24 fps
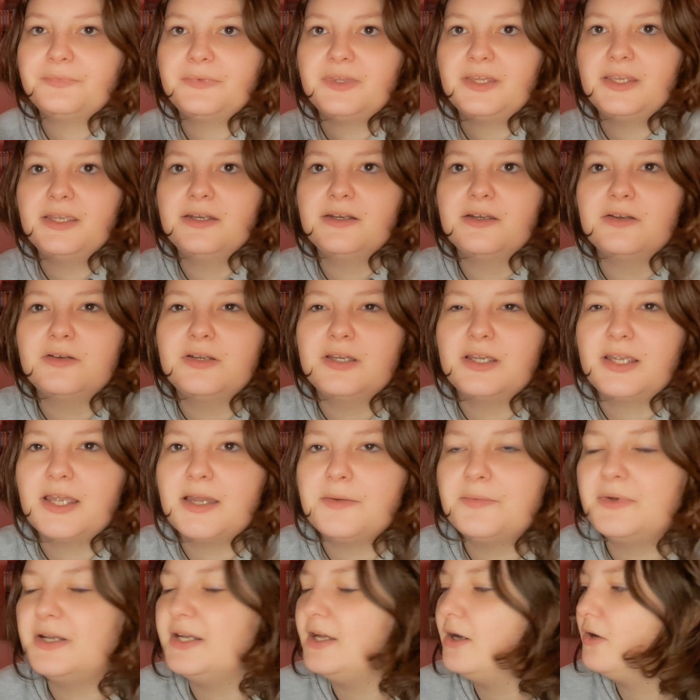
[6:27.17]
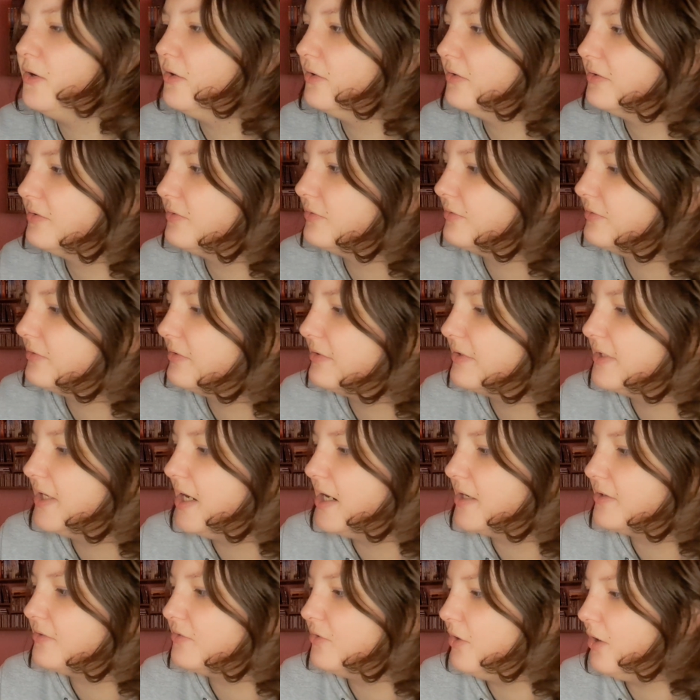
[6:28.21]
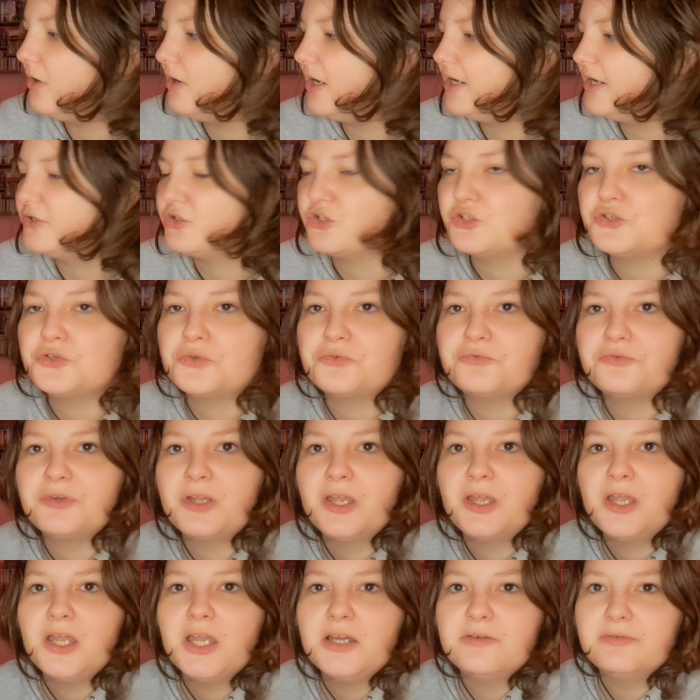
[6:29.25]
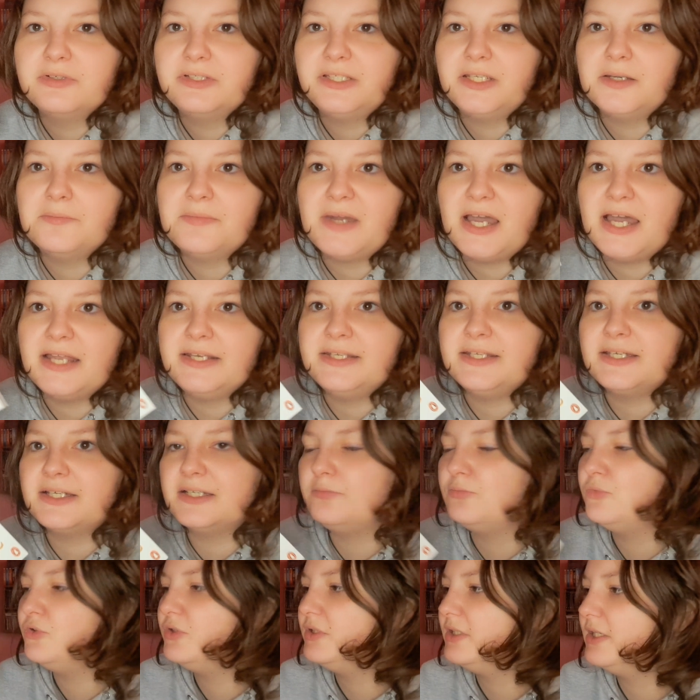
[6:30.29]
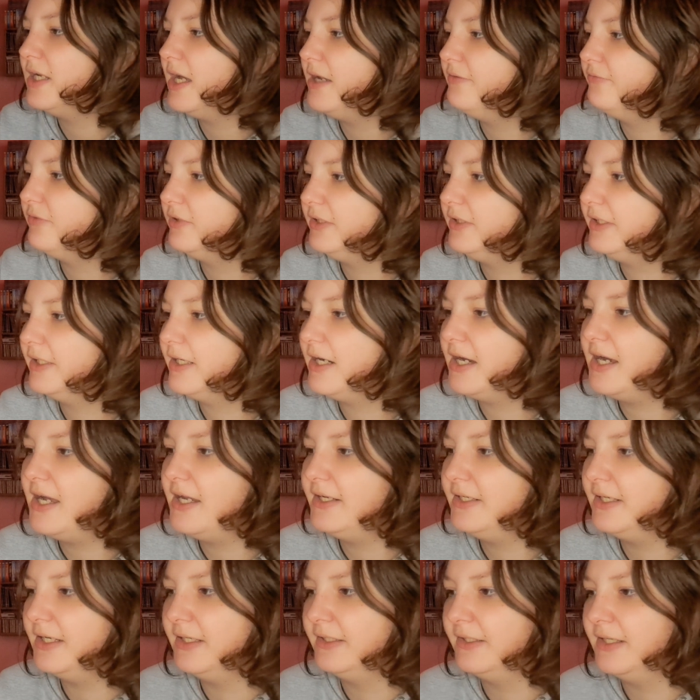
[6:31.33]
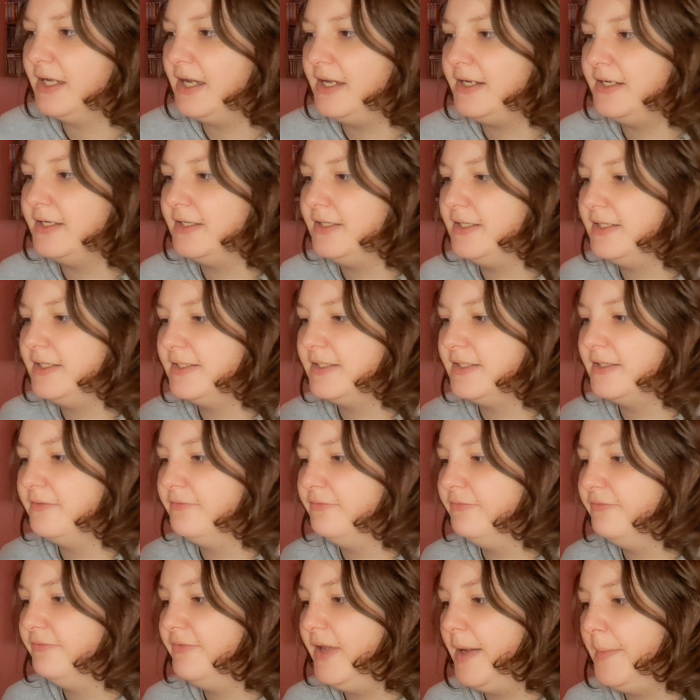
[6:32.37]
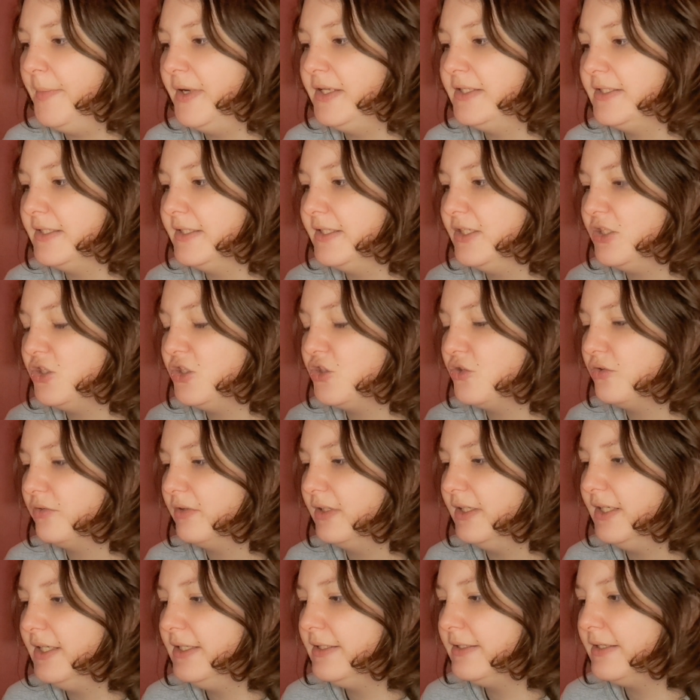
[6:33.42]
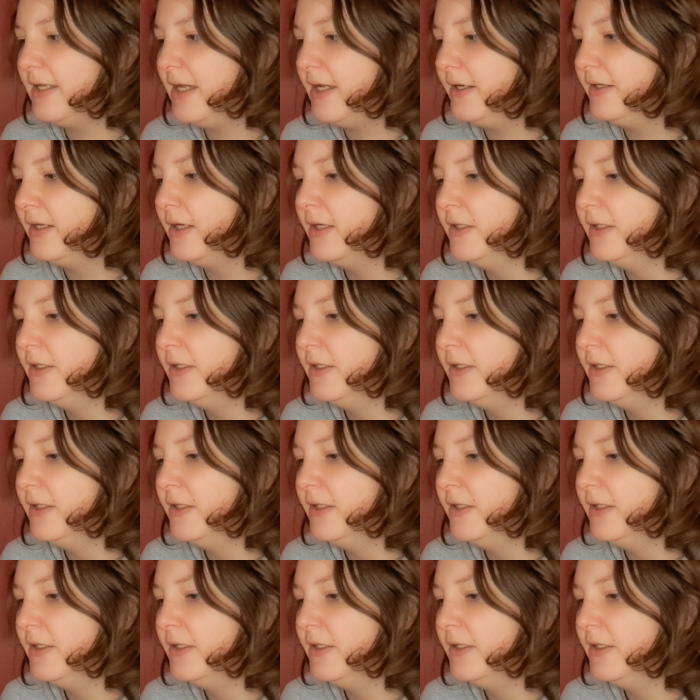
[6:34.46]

Genau, da kann man auch sozusagen noch ein Stück von ihrem anderen Büchlein, von ihrer anderen Reihe lesen, wenn man sie nicht schon gelesen hat.